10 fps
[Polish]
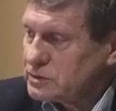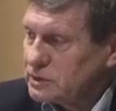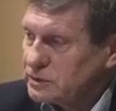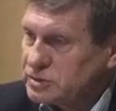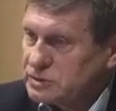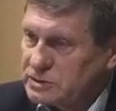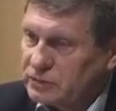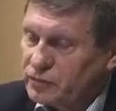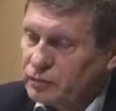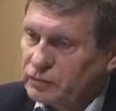są dostatecznie
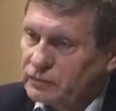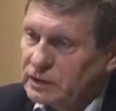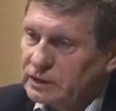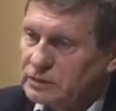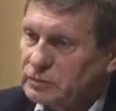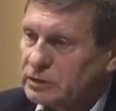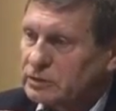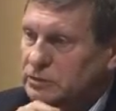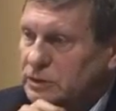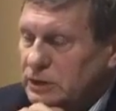zreformowane,
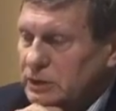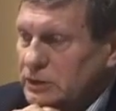mają